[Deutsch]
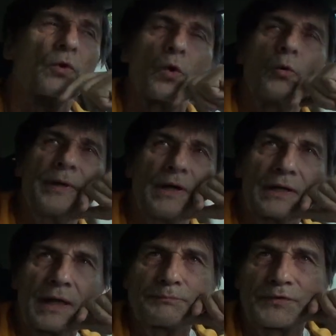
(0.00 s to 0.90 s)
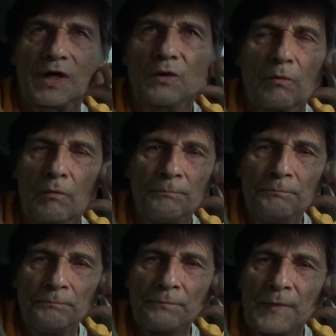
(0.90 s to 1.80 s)
Grobian-Abteilung,
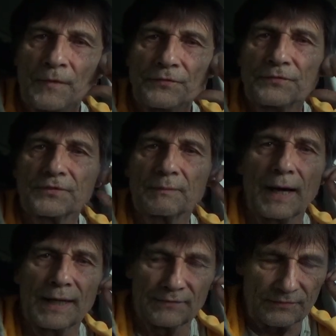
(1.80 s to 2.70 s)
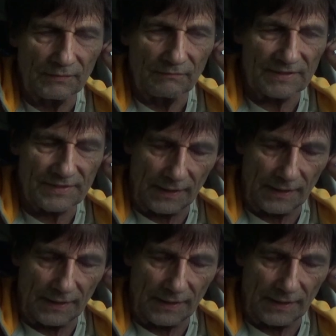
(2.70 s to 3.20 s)
System 1 was